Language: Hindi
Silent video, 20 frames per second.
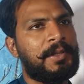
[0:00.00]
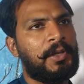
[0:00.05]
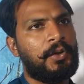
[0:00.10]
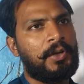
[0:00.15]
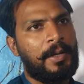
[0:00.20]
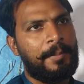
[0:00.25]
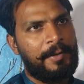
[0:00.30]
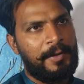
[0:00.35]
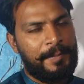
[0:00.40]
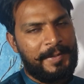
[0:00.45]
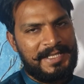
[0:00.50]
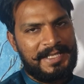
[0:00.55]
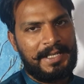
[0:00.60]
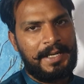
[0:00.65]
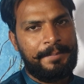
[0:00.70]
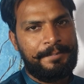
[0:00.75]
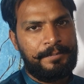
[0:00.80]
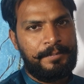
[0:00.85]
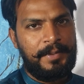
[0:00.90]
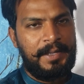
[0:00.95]
बताऊंगा मेरे पास
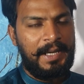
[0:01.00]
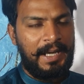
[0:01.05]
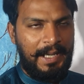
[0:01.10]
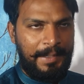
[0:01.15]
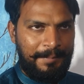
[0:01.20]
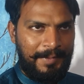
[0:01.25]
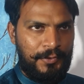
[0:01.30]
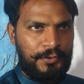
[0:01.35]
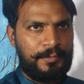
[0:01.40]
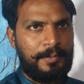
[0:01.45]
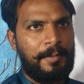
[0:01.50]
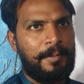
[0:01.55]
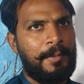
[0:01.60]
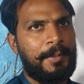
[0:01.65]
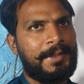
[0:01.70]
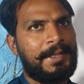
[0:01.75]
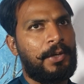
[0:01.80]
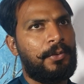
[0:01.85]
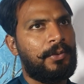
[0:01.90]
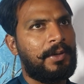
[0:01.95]
ग्रिप भी है मैं उसमें भी
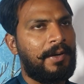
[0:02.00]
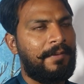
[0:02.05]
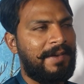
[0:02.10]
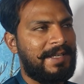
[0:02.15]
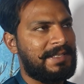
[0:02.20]
बताऊंगा